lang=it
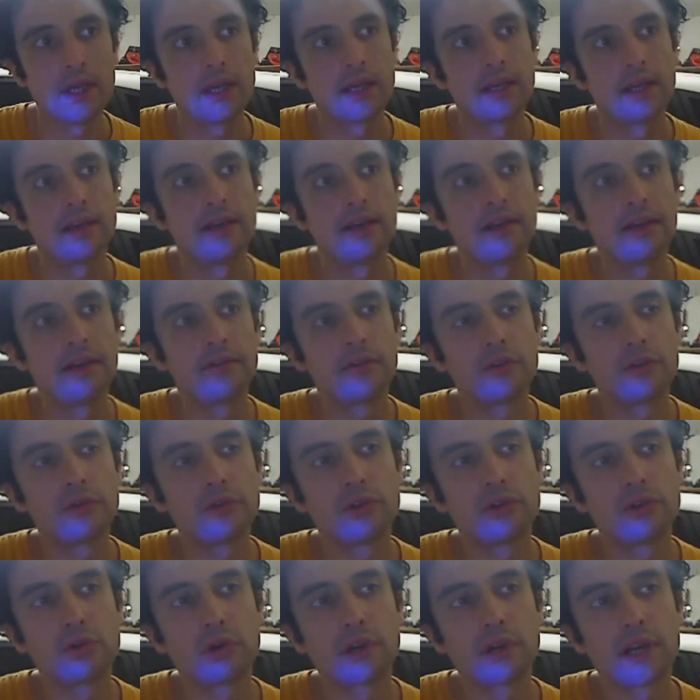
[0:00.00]
E in fondo
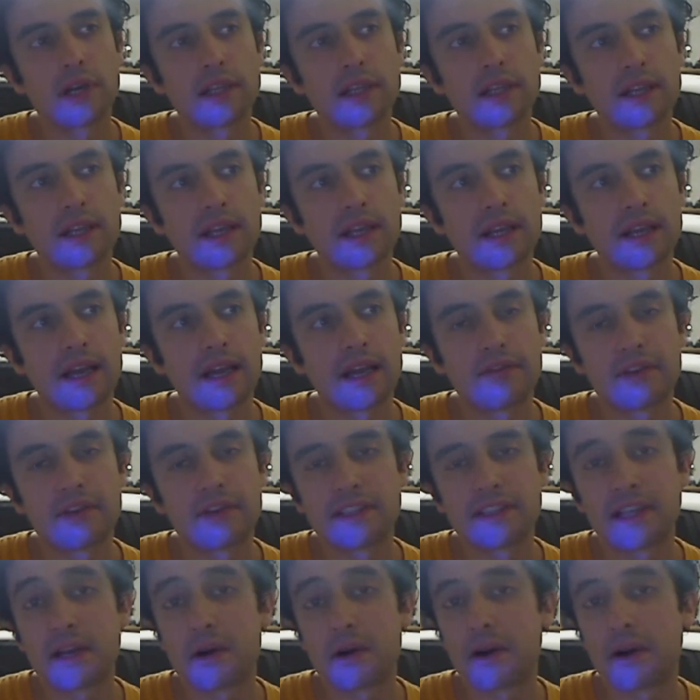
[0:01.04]
il suo grande
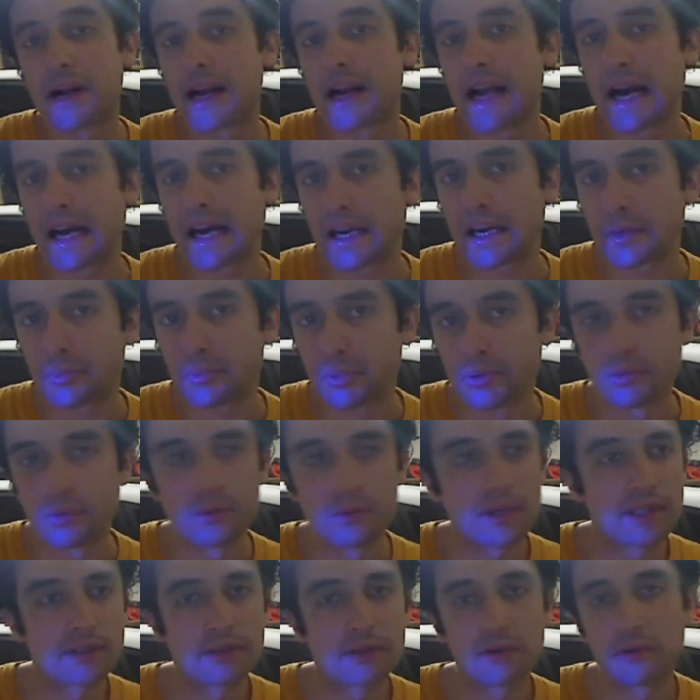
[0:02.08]
avversario era Garto, un
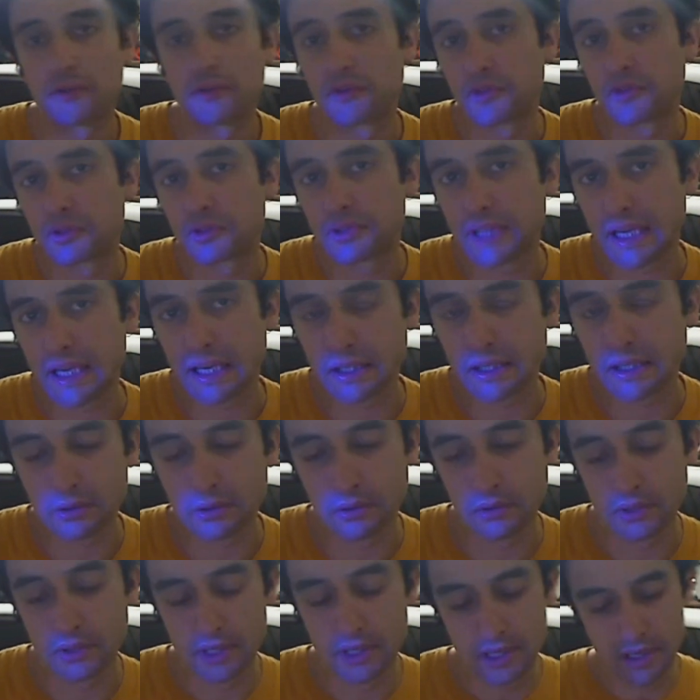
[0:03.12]
altro non fruttato,